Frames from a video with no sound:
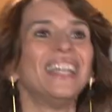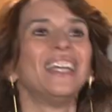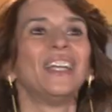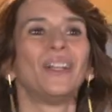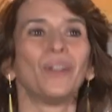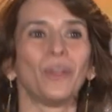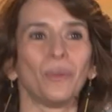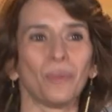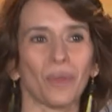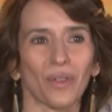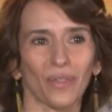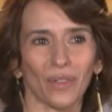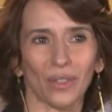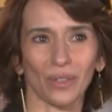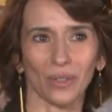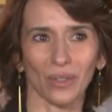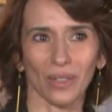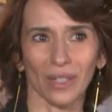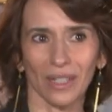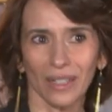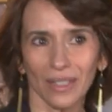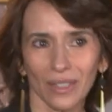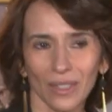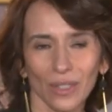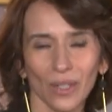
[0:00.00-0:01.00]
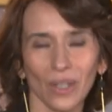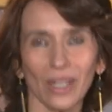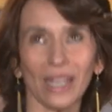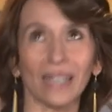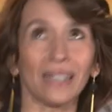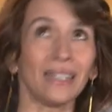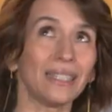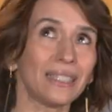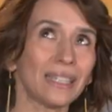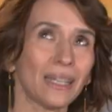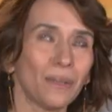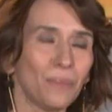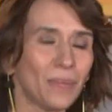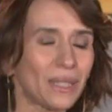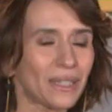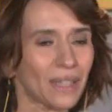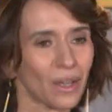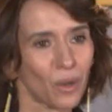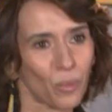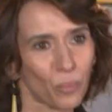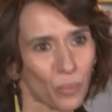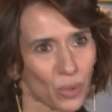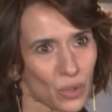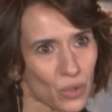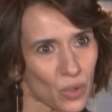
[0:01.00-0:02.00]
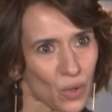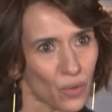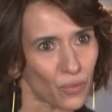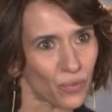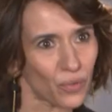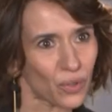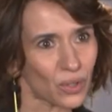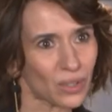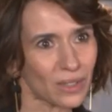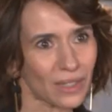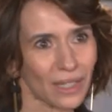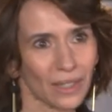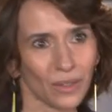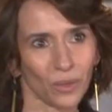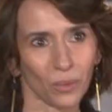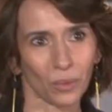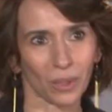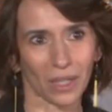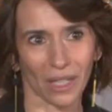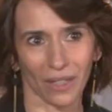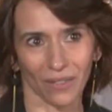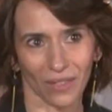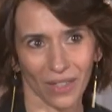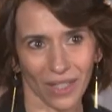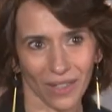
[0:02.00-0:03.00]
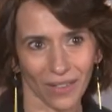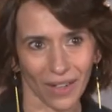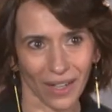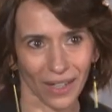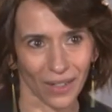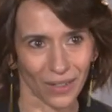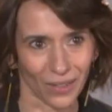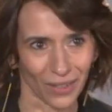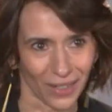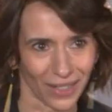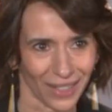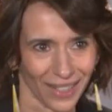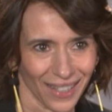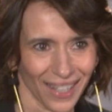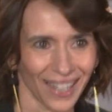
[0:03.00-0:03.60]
Lui lui mi ha fatto delle lezioni e inizialmente era un po' sconfortato perché vedeva che non,